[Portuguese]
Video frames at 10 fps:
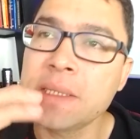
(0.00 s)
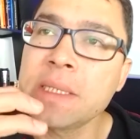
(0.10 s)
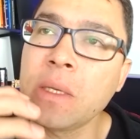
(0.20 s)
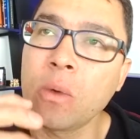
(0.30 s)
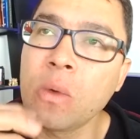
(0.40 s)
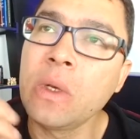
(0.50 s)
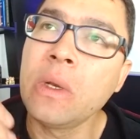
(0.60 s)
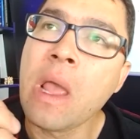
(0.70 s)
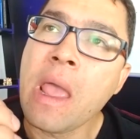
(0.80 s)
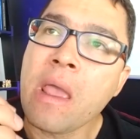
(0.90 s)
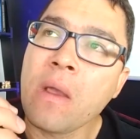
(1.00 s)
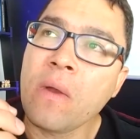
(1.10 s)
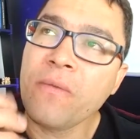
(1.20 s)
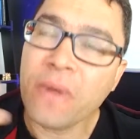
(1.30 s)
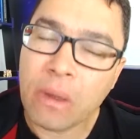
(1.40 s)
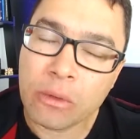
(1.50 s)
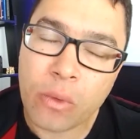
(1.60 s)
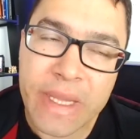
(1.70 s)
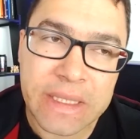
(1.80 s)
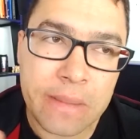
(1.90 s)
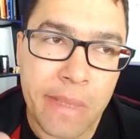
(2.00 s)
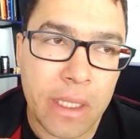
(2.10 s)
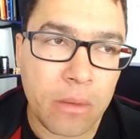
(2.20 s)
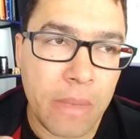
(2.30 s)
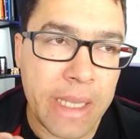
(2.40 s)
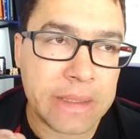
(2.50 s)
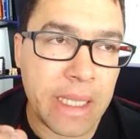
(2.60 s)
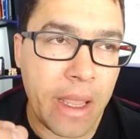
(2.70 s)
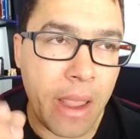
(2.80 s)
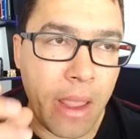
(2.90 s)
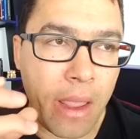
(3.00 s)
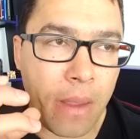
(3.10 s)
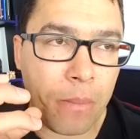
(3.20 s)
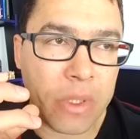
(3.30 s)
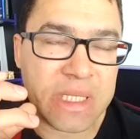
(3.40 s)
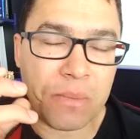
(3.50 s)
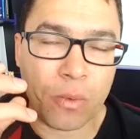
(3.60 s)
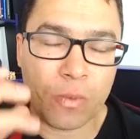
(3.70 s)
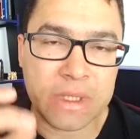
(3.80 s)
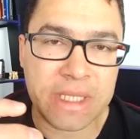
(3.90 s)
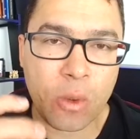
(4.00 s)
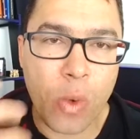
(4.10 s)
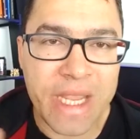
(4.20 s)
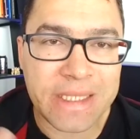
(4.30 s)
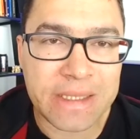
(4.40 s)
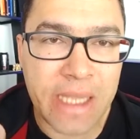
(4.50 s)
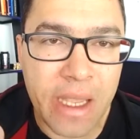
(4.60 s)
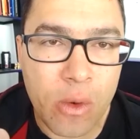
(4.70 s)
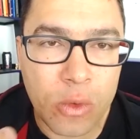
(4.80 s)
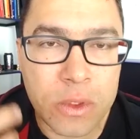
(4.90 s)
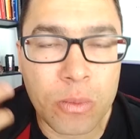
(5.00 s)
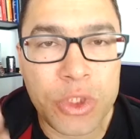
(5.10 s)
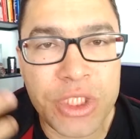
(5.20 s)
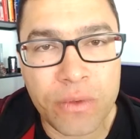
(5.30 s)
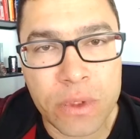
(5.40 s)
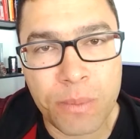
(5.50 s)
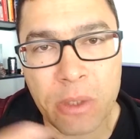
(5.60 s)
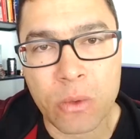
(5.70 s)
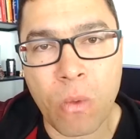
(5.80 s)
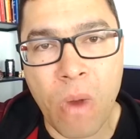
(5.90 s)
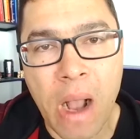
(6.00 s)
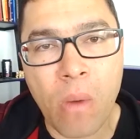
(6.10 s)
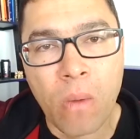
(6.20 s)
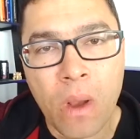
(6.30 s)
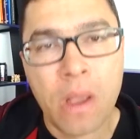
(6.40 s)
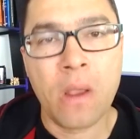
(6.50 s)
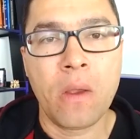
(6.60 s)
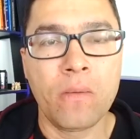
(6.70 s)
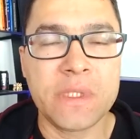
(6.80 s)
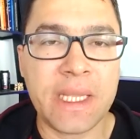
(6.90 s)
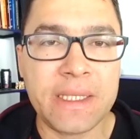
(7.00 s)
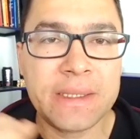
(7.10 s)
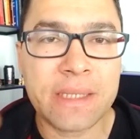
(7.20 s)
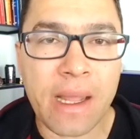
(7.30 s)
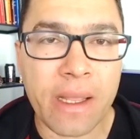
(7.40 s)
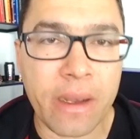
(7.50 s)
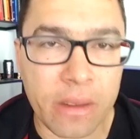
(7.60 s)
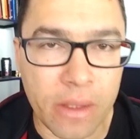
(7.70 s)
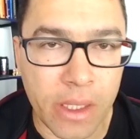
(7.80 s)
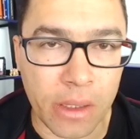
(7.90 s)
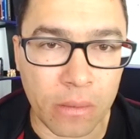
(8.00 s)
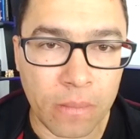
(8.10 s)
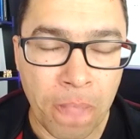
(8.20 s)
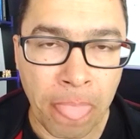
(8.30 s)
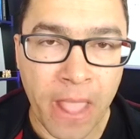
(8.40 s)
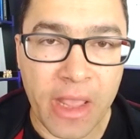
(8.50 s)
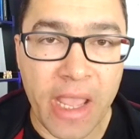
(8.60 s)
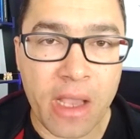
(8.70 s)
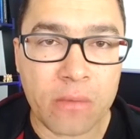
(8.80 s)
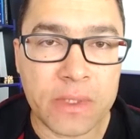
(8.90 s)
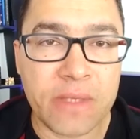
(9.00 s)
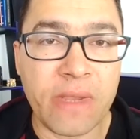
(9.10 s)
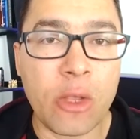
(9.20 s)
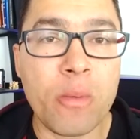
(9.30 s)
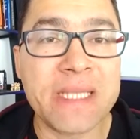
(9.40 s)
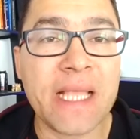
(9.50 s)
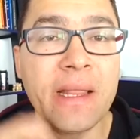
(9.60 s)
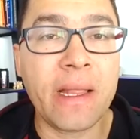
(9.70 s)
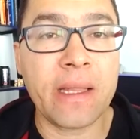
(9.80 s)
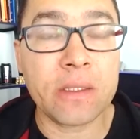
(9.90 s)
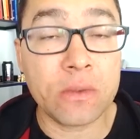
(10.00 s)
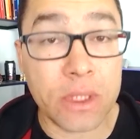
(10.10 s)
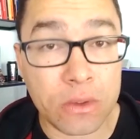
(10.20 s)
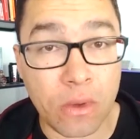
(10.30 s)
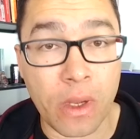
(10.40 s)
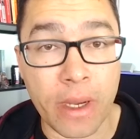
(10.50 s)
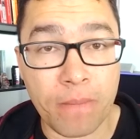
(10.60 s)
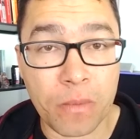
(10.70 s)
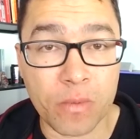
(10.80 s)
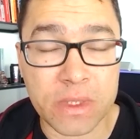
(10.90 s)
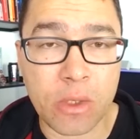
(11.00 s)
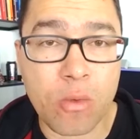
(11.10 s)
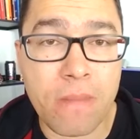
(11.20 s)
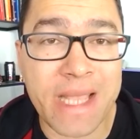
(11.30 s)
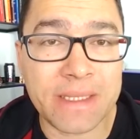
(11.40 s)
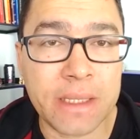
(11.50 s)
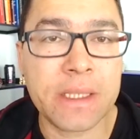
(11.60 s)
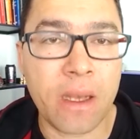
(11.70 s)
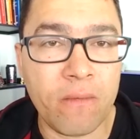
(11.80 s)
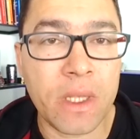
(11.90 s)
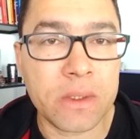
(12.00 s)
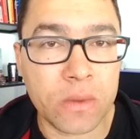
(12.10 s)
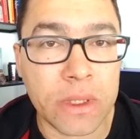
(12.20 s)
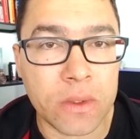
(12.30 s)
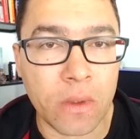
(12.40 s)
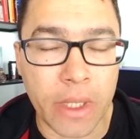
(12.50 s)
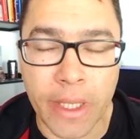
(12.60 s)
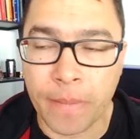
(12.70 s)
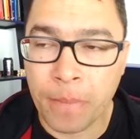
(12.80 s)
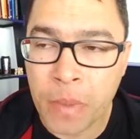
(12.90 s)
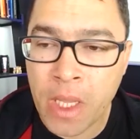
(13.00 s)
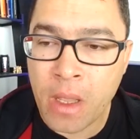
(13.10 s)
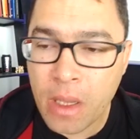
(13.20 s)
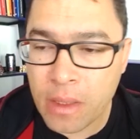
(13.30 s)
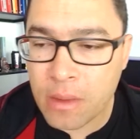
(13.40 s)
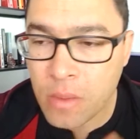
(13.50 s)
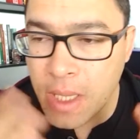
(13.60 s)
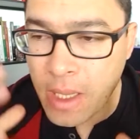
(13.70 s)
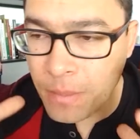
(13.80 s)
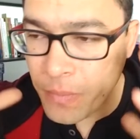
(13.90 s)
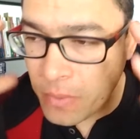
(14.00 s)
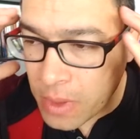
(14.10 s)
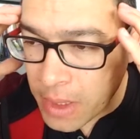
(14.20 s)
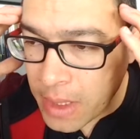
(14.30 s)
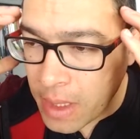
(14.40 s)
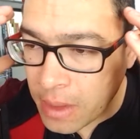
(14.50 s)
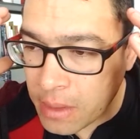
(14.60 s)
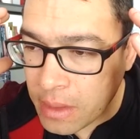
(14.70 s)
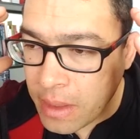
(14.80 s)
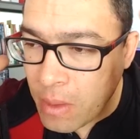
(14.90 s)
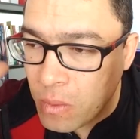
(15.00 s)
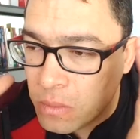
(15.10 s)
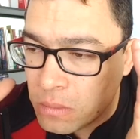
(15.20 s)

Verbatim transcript: assim. Eu falo autoconhecimento, mas é, por exemplo, você conhecer os motivos pelo qual você está criando aquilo. Que aí você vai começar a entender a sua história. Você começa a escrever a sua história. Então, cara, por que que eu